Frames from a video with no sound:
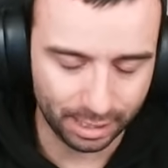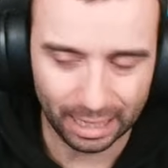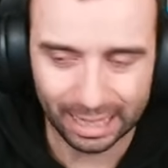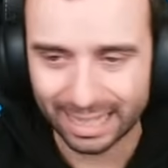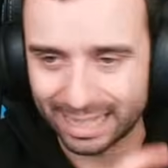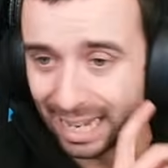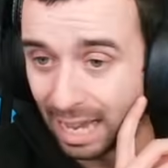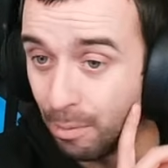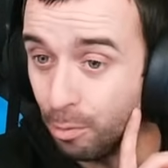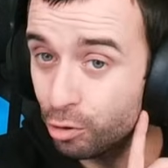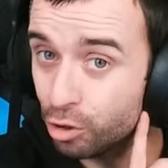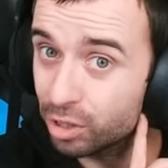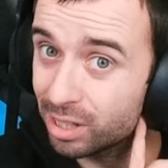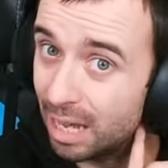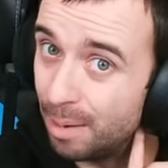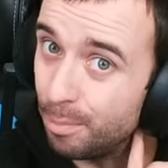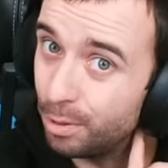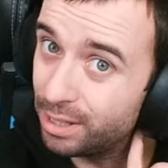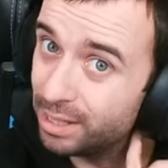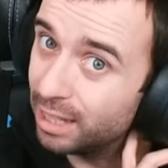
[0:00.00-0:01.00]
Es que hay muchos
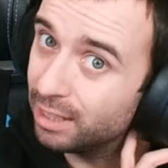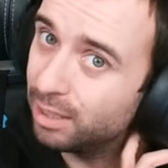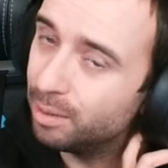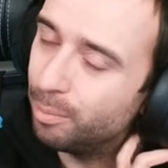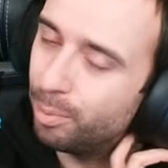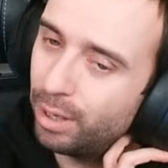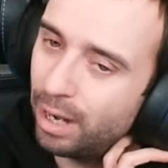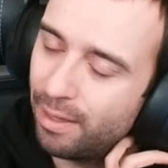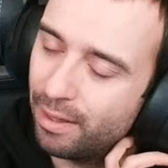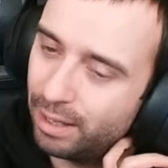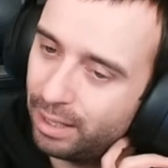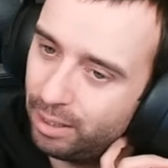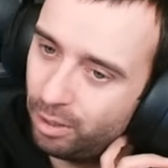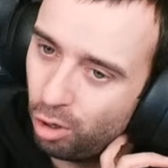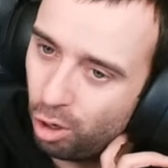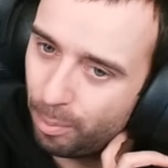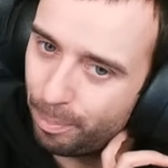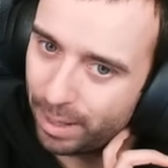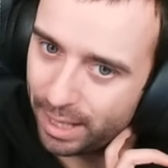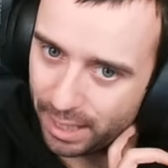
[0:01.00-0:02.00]
cambios esta temporada que no
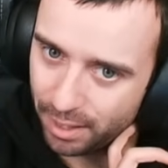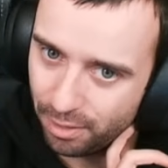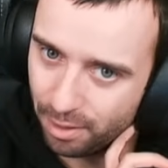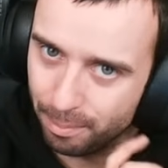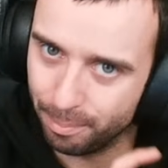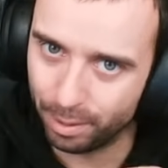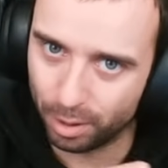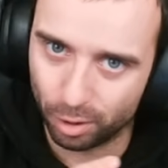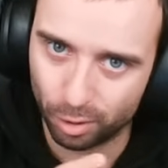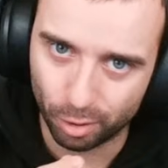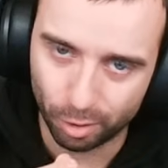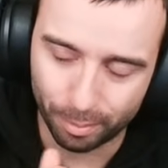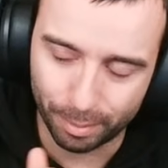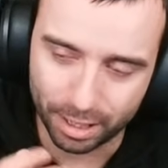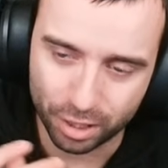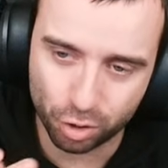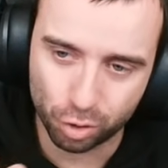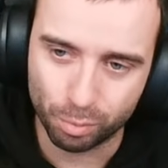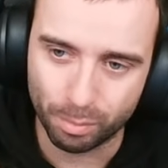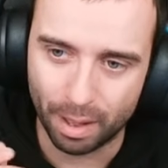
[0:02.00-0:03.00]
lo parecen, pero
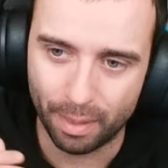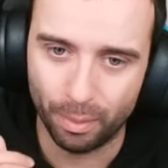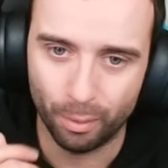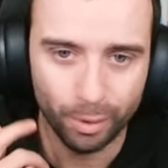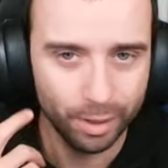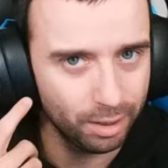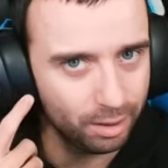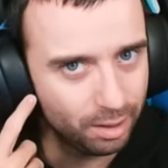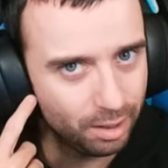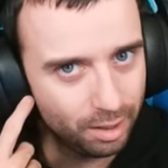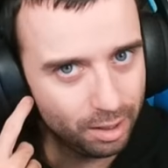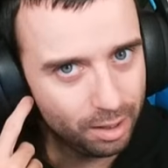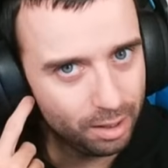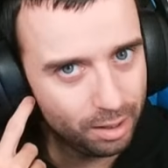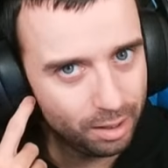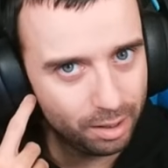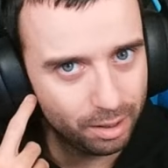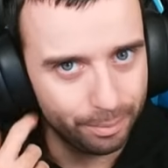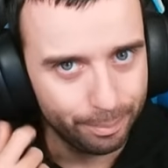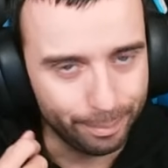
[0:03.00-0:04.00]
van sumando, ¿eh?
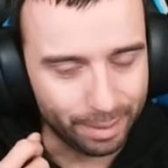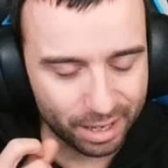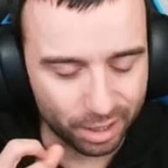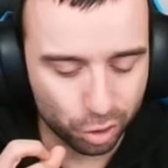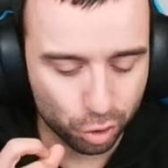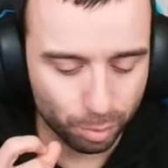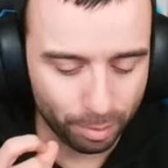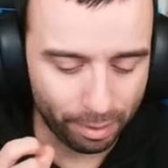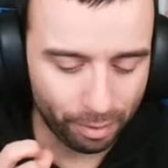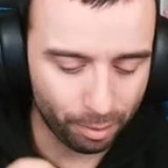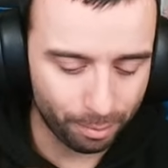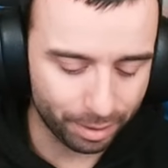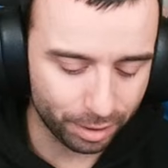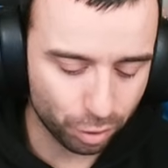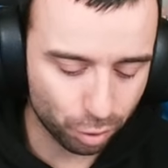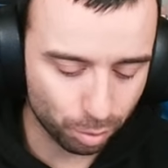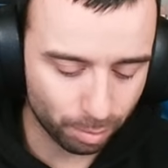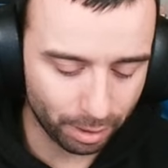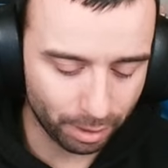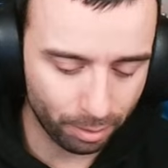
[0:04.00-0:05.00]
Van sumando, van
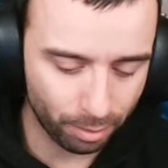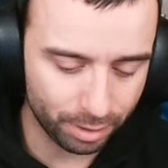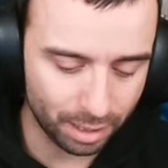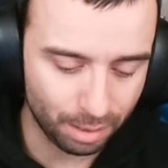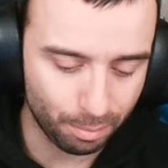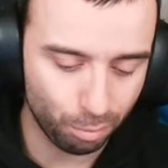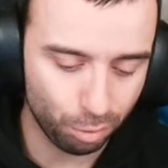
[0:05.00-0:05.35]
sumando y hay